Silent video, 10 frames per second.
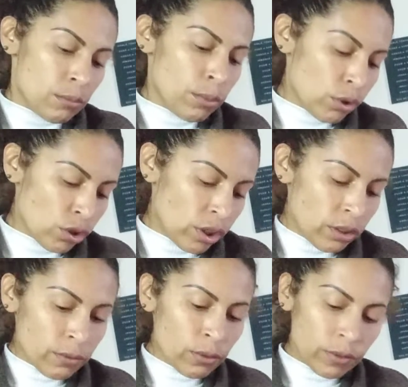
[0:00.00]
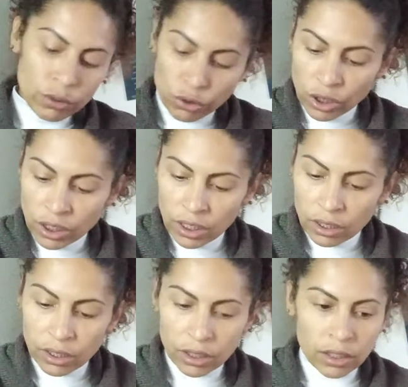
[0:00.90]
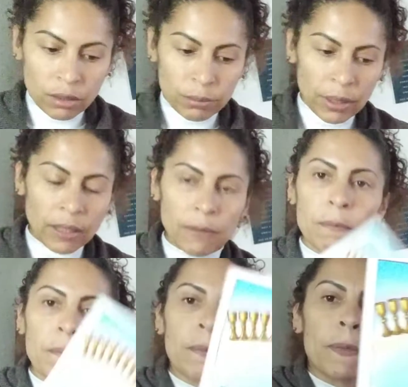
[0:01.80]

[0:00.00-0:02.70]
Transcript: Pode ter envolvido dinheiro aqui também.